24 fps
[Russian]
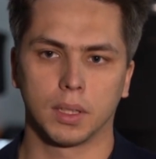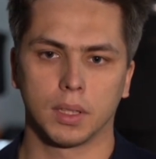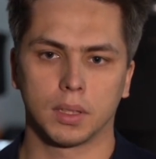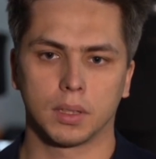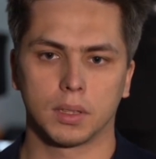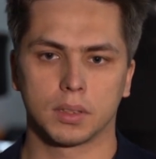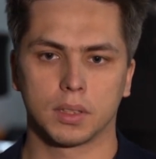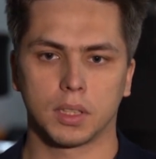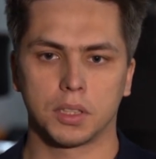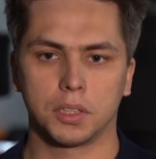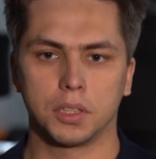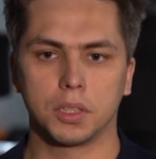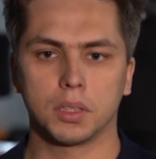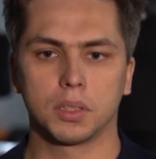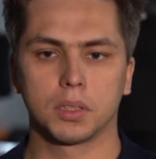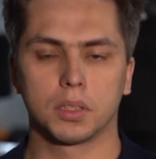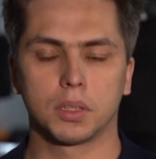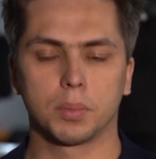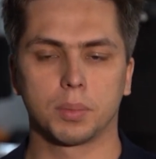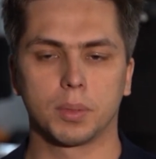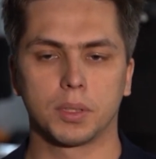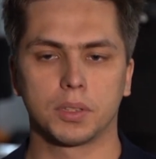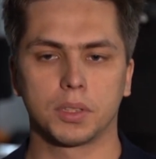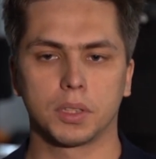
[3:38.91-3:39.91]
Это защита
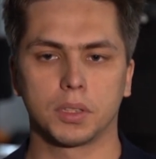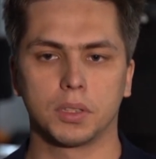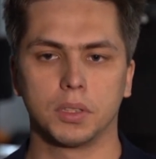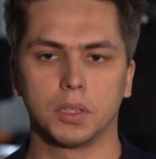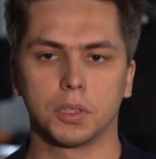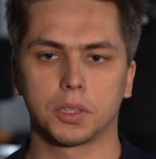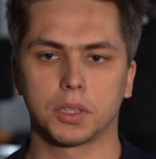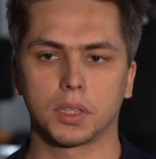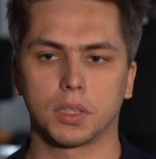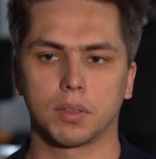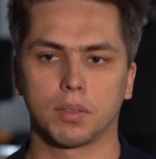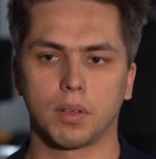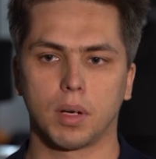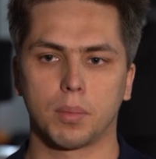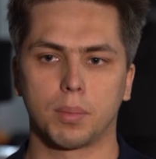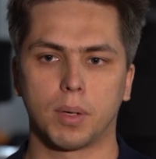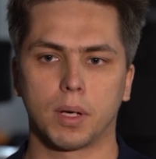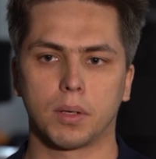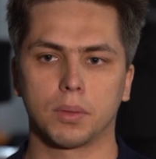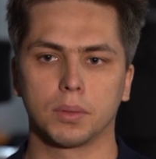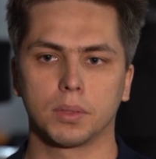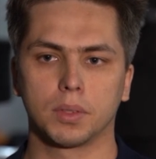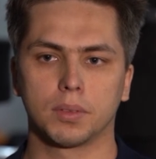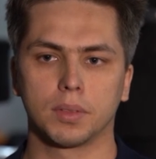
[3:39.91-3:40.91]
теплотехнического
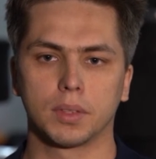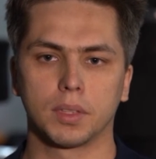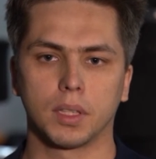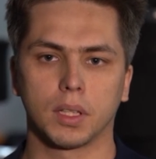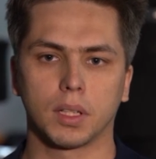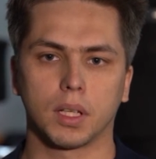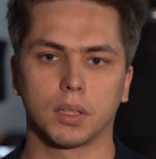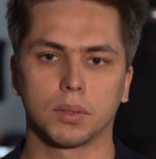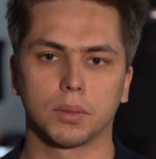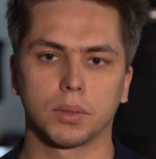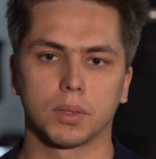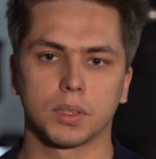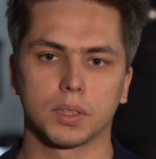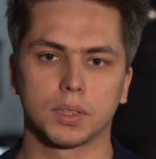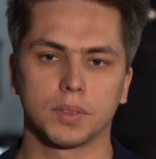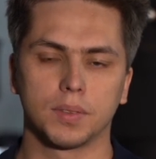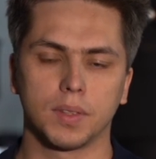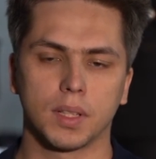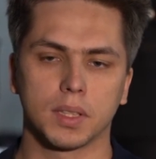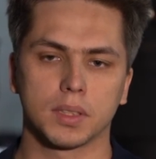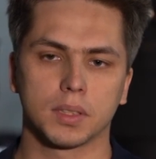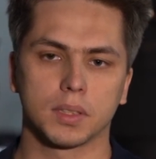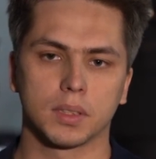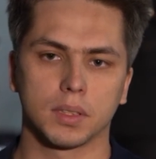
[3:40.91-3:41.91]
оборудования, которое
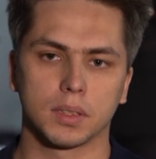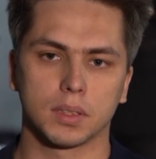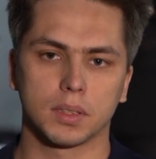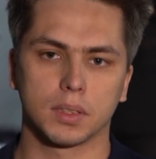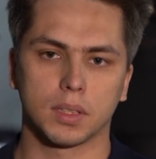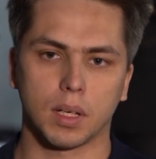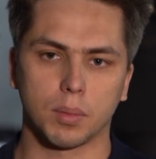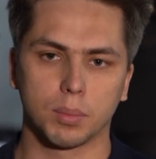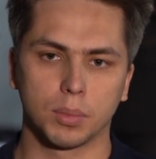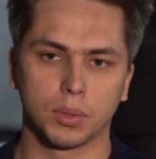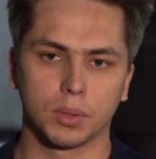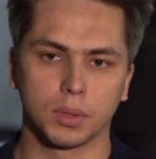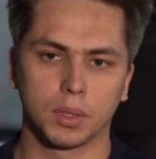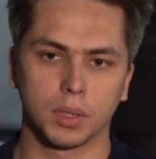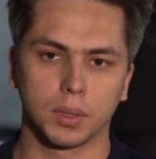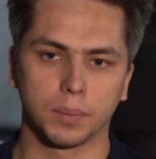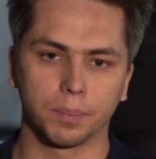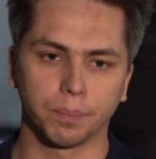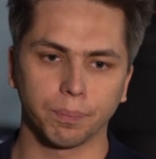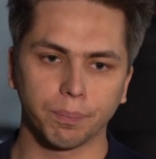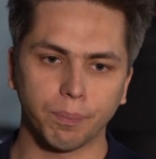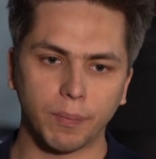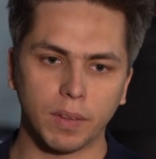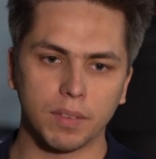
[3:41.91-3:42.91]
связано с
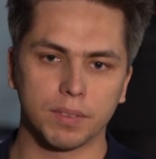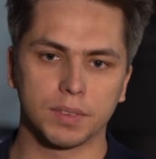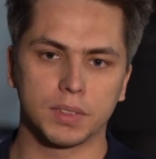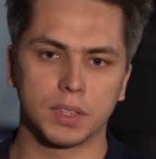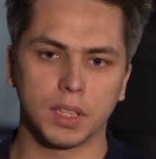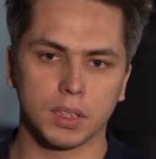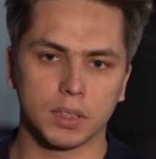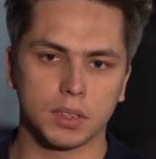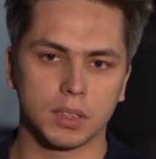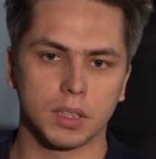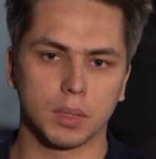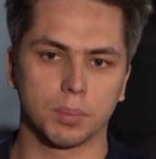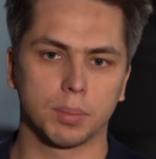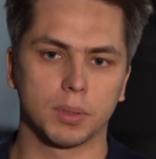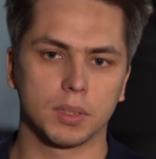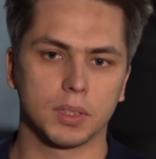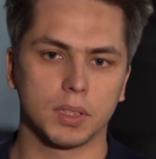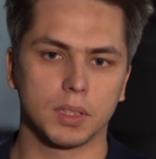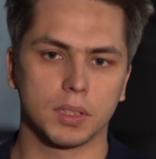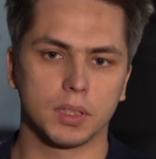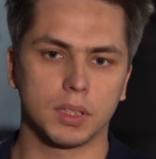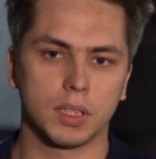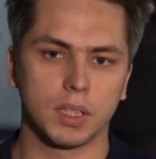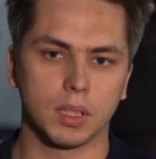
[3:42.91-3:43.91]
работой всех
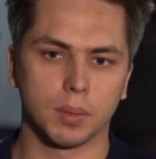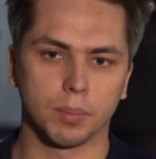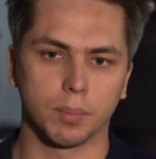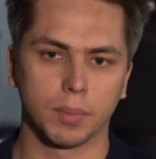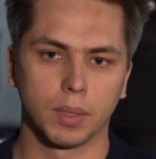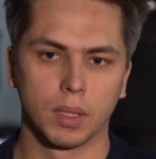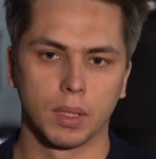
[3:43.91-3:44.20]
теплосистем.